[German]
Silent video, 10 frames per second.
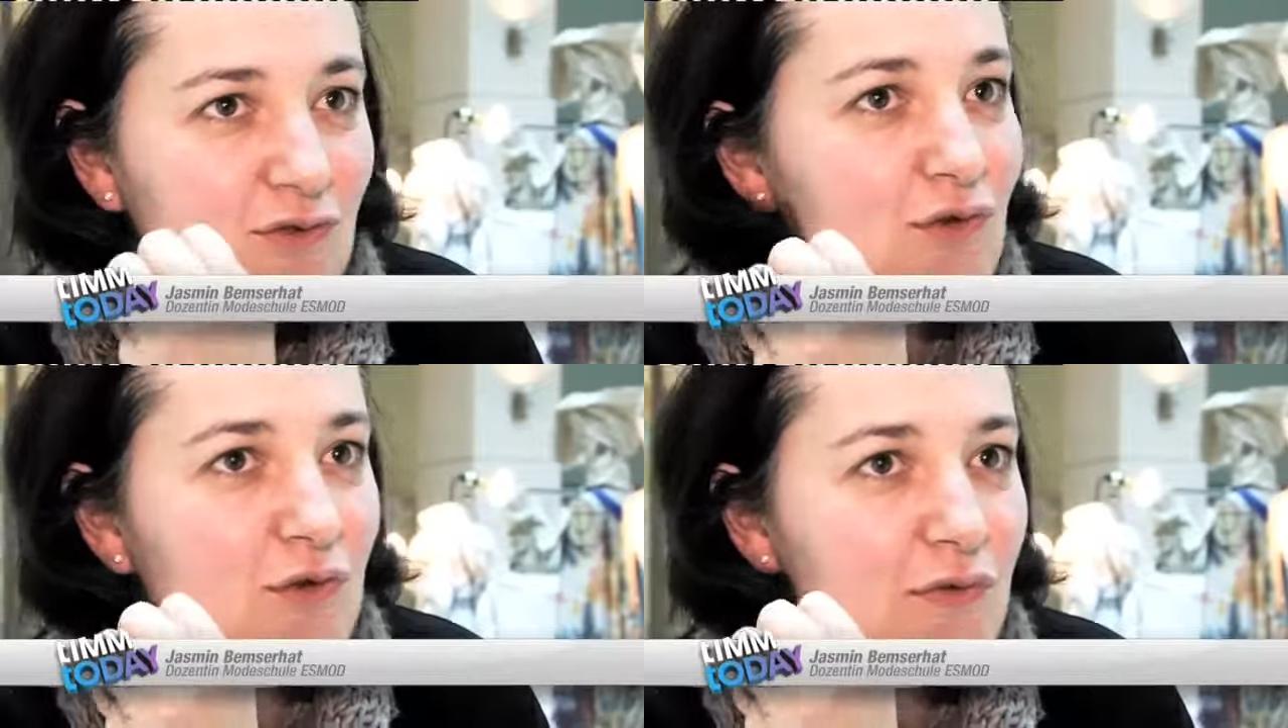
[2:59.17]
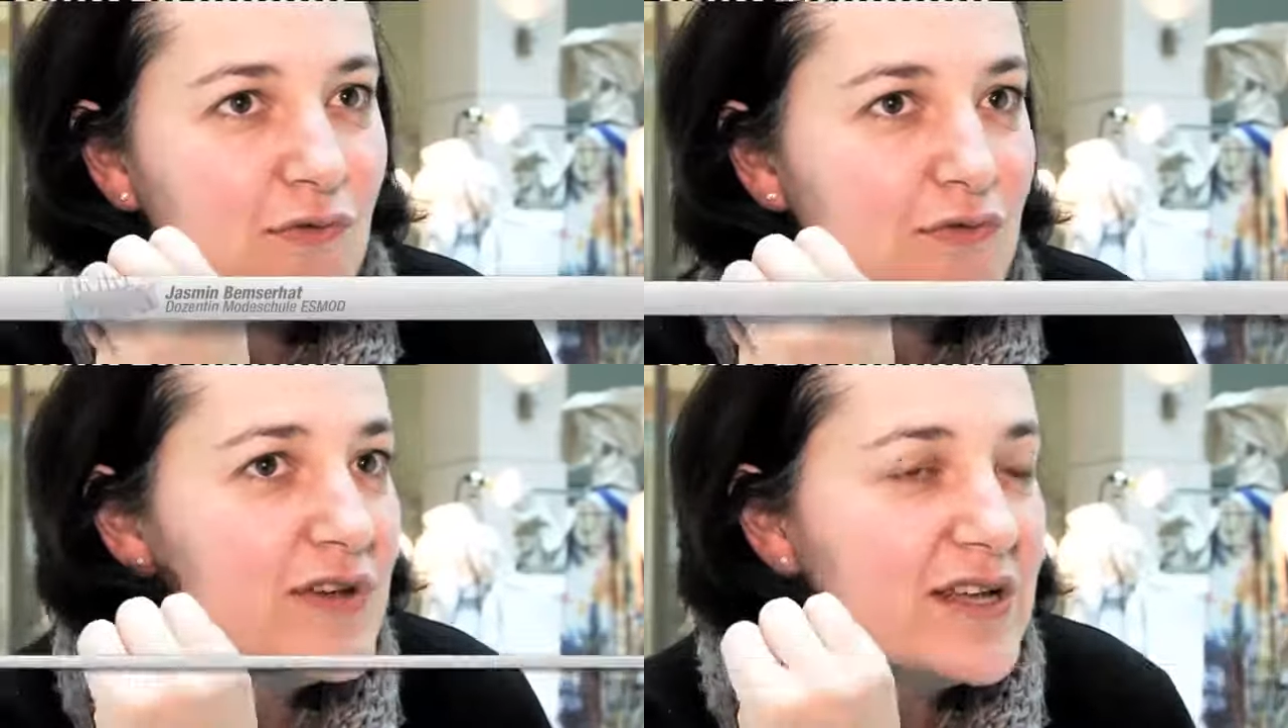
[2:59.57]
wo
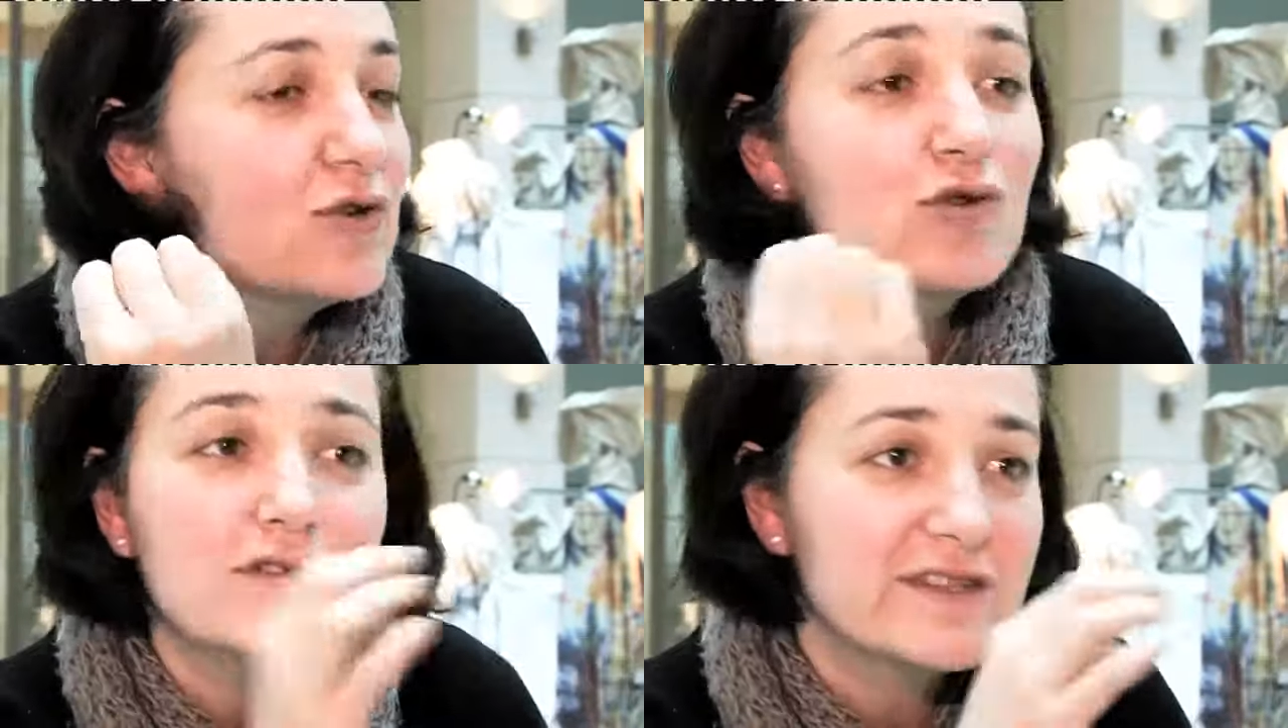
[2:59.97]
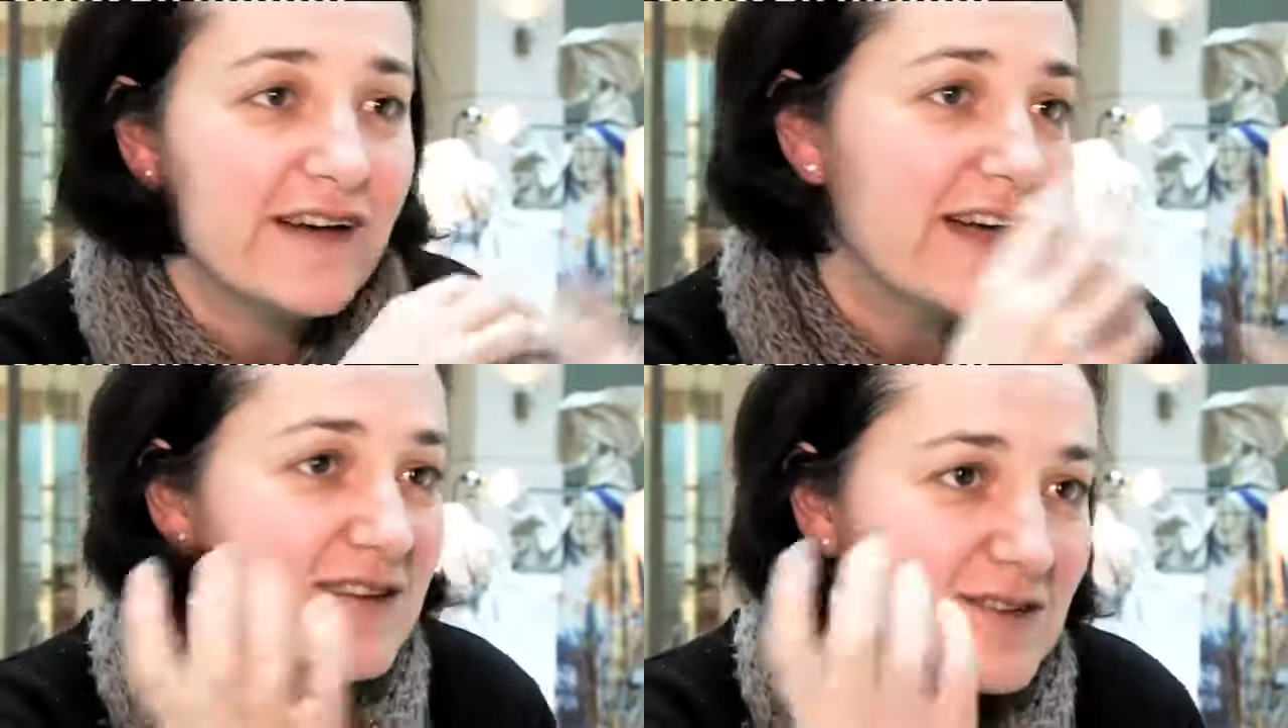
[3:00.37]
viel
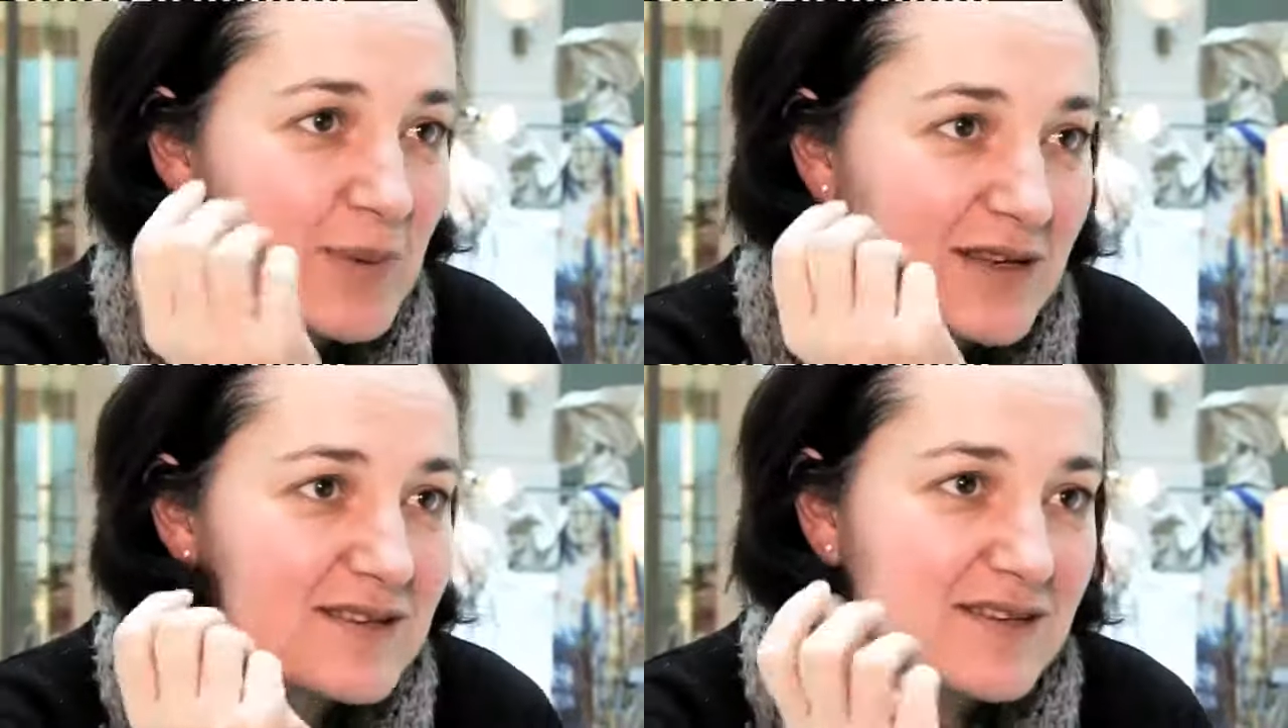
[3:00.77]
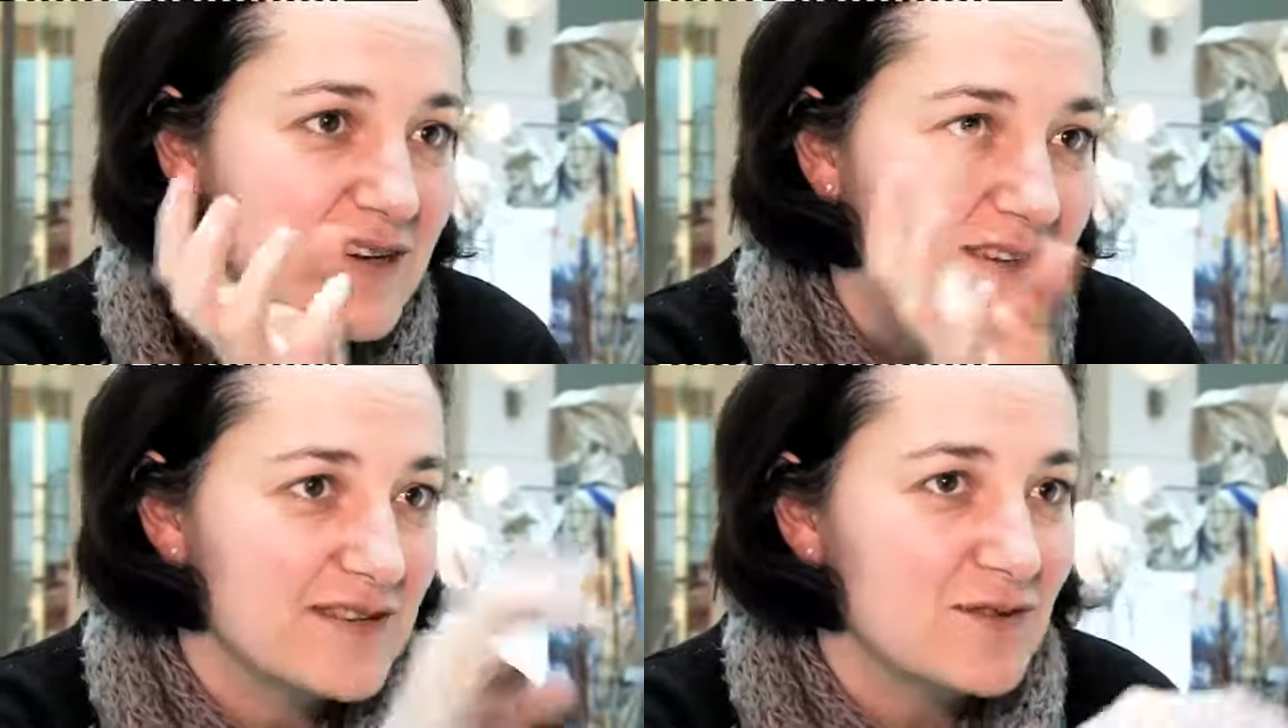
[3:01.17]
Kulturelles
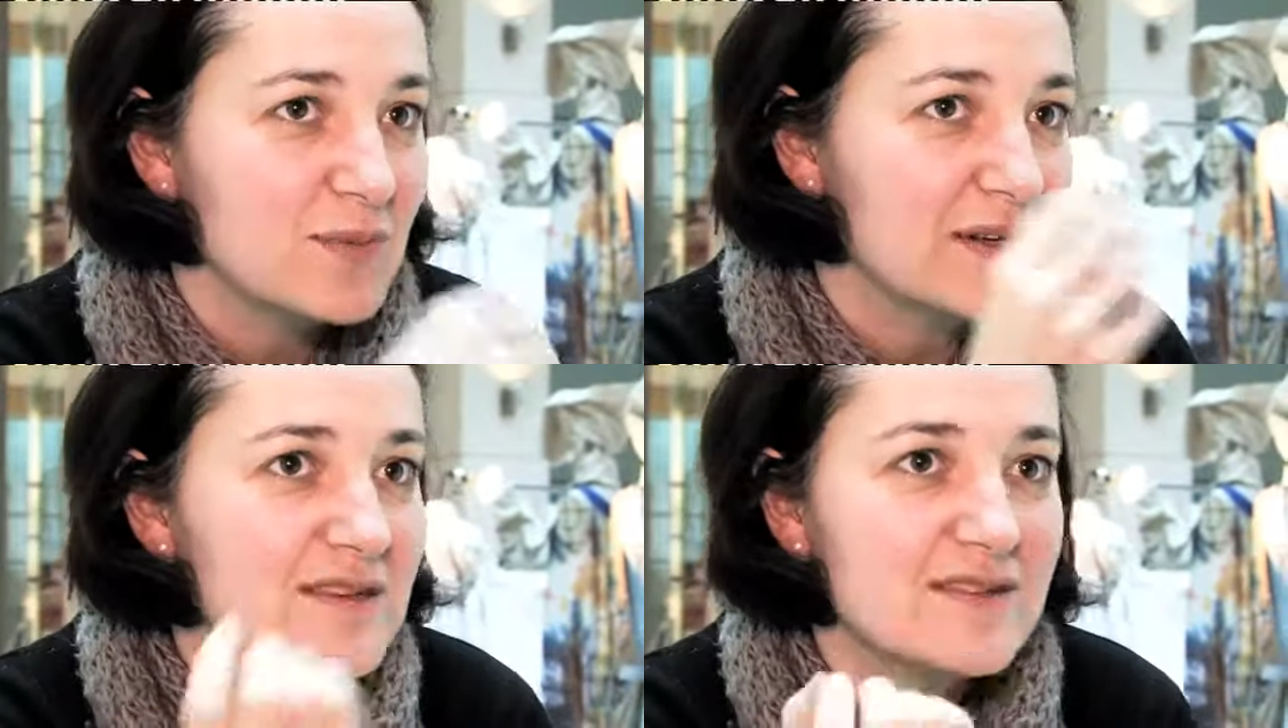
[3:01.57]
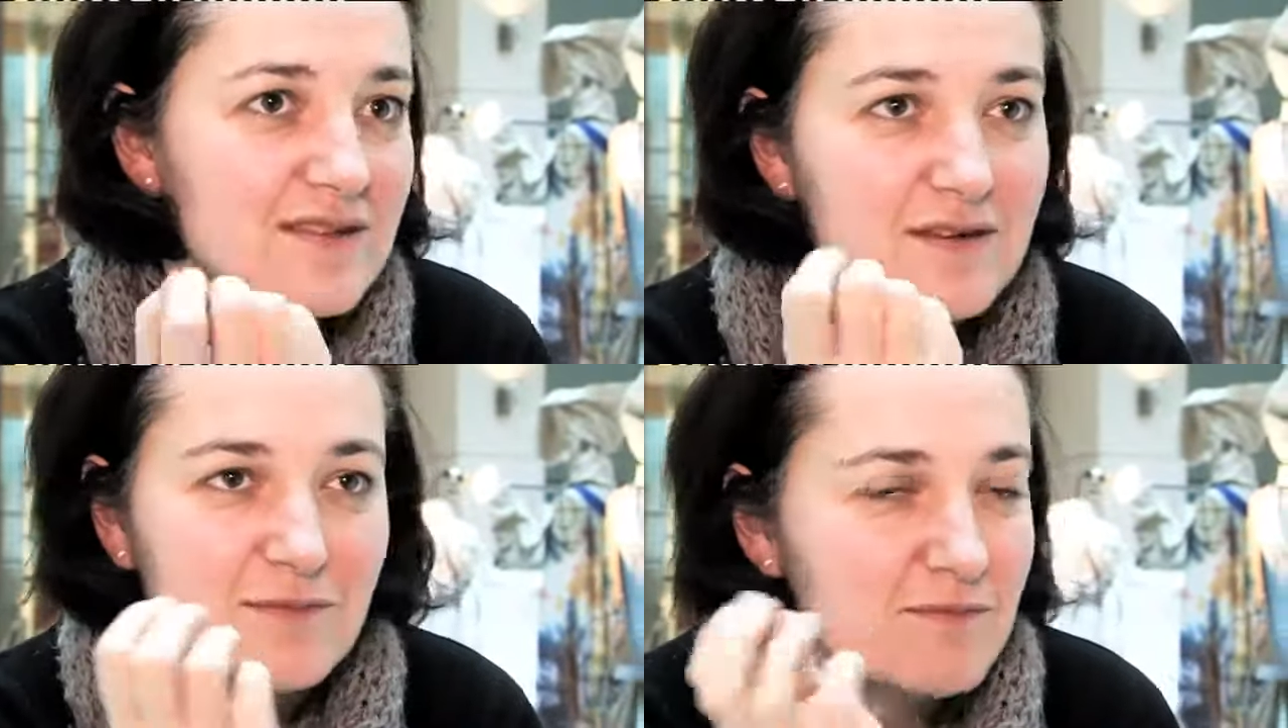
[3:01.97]
passiert. Also man
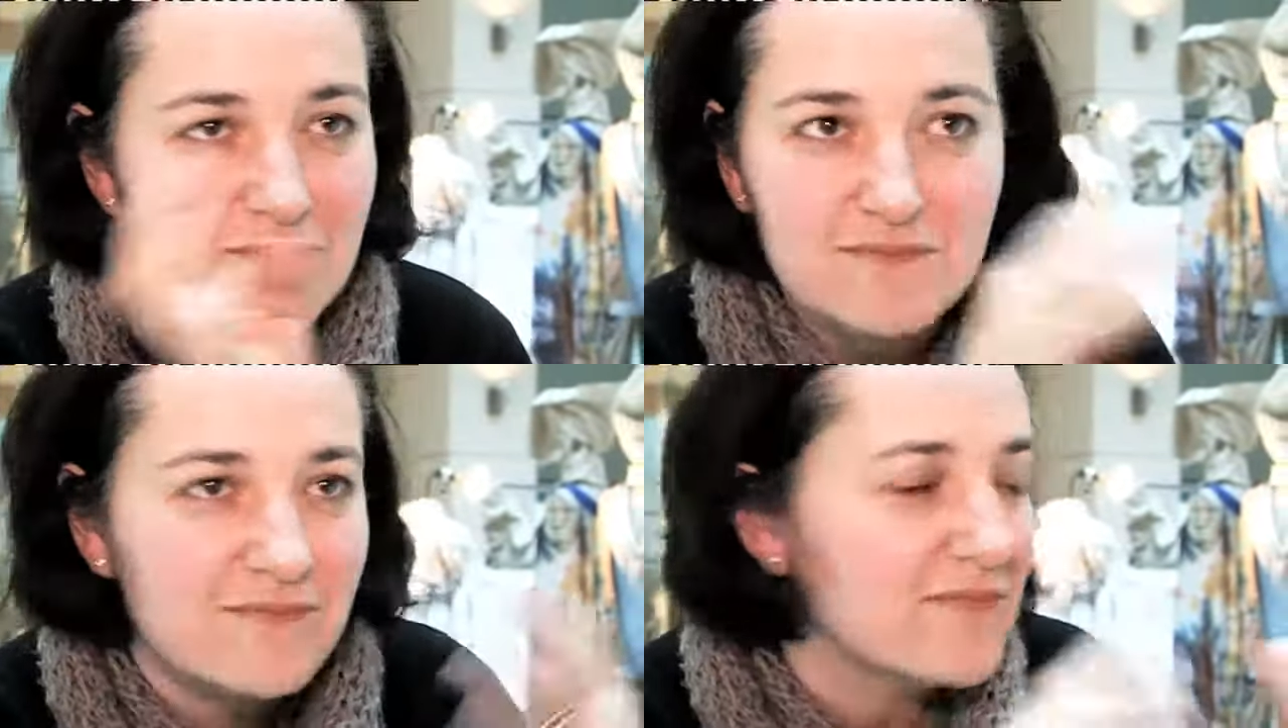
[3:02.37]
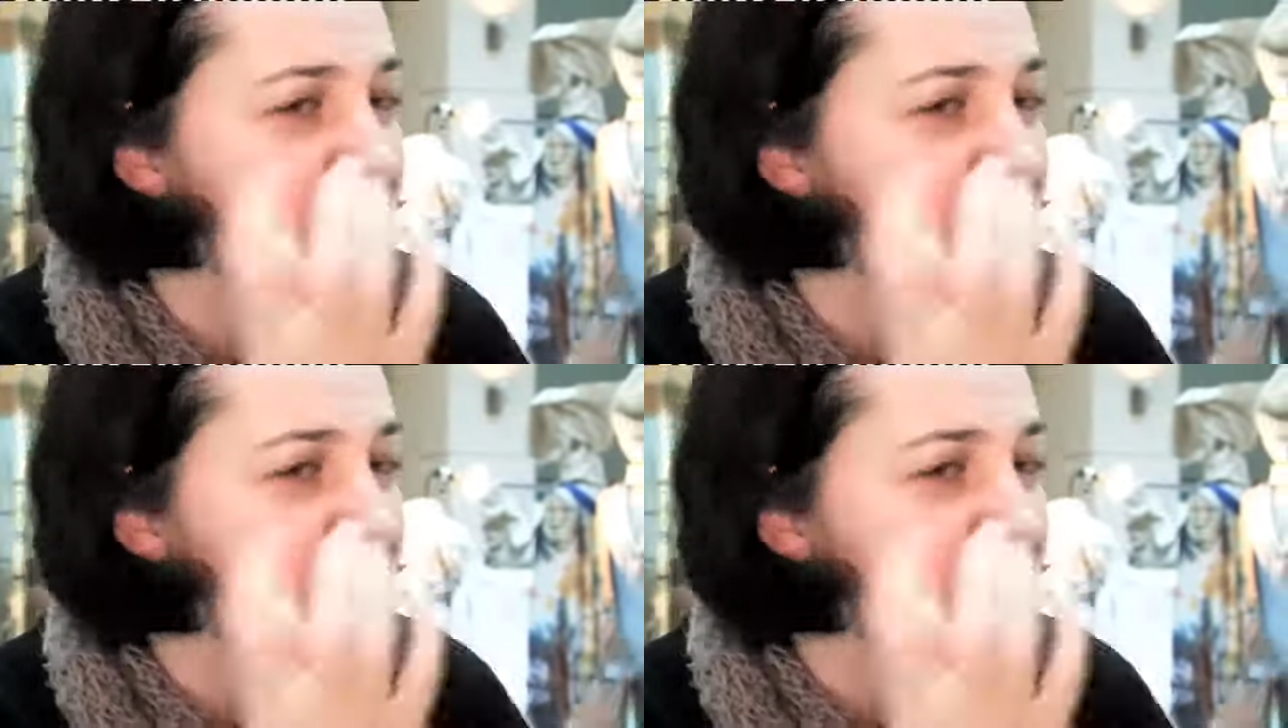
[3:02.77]
ist ähm,